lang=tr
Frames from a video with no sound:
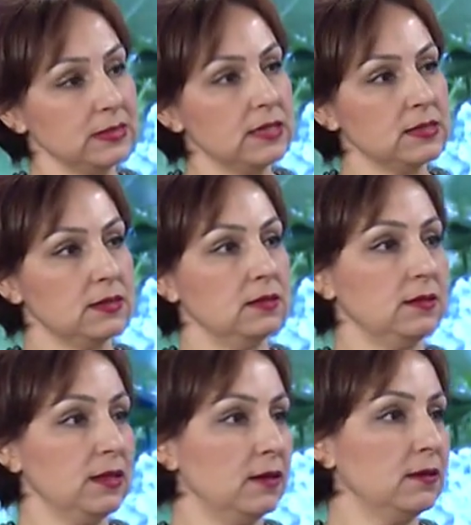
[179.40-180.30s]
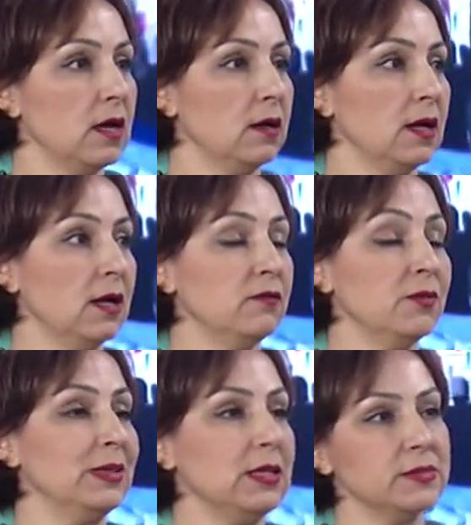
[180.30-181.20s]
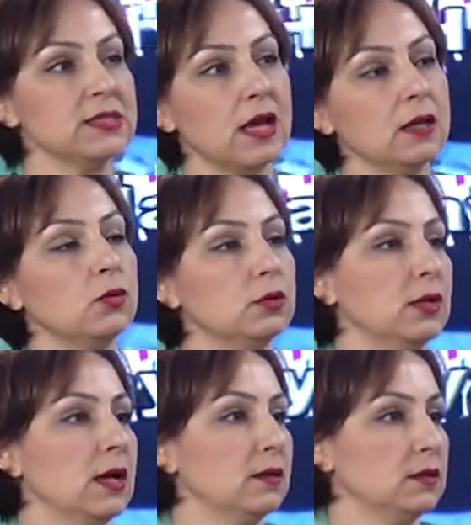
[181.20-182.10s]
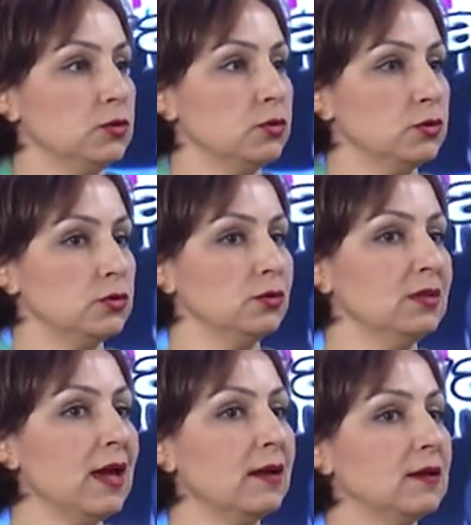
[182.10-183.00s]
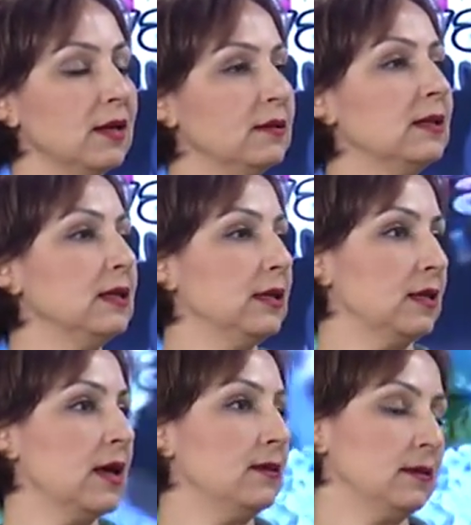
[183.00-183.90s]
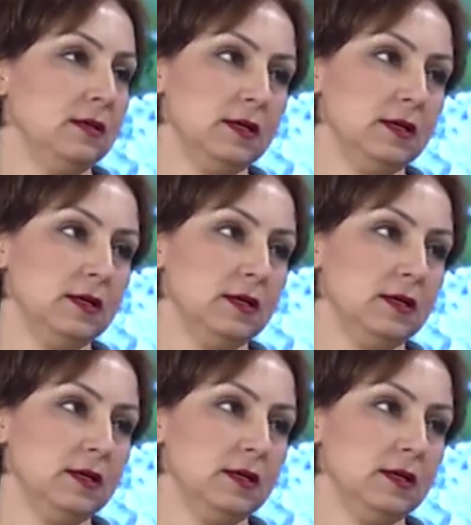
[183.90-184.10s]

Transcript: testleri tekrarlar ve bilimsel olarak da çocuğun nereden nereye geldiğini